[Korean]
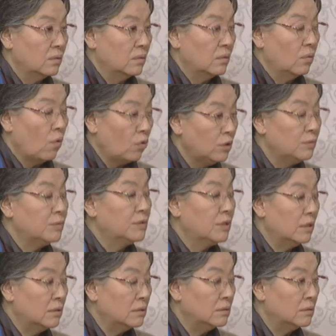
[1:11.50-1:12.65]

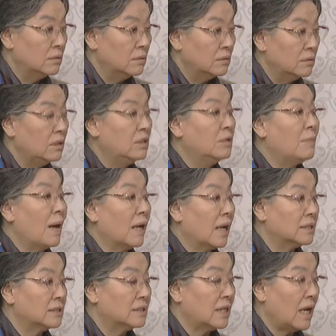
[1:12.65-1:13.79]
오늘부터는 니들 방에
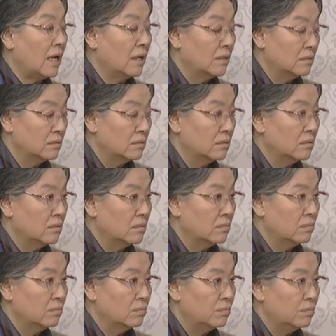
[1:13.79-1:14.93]
가서 자.
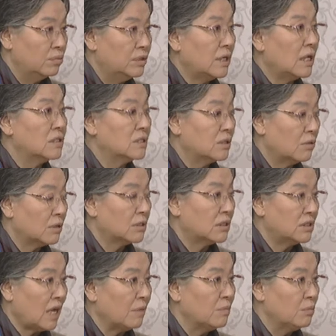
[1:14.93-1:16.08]
부산스러워서
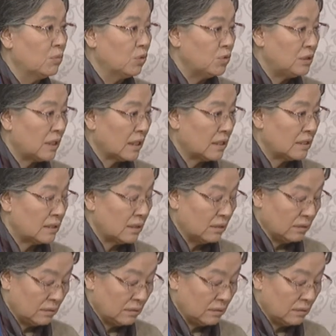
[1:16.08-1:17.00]
잠을 못 자겠어.